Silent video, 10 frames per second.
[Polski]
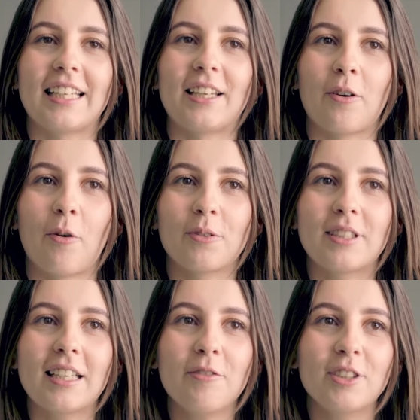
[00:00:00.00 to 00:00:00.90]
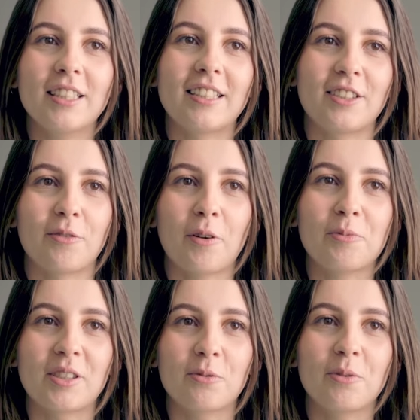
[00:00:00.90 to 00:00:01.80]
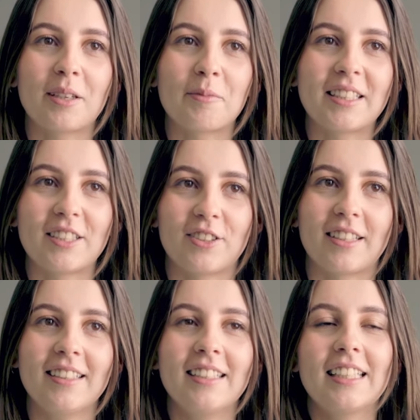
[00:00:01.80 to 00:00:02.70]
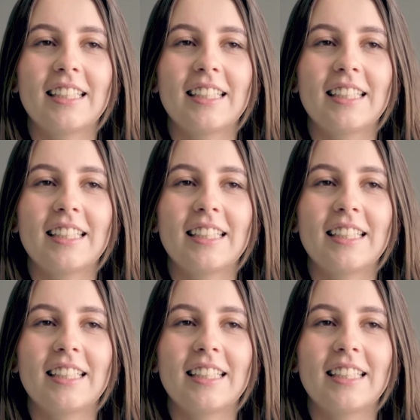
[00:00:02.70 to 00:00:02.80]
E, od zawsze interesowały mnie studia medyczne.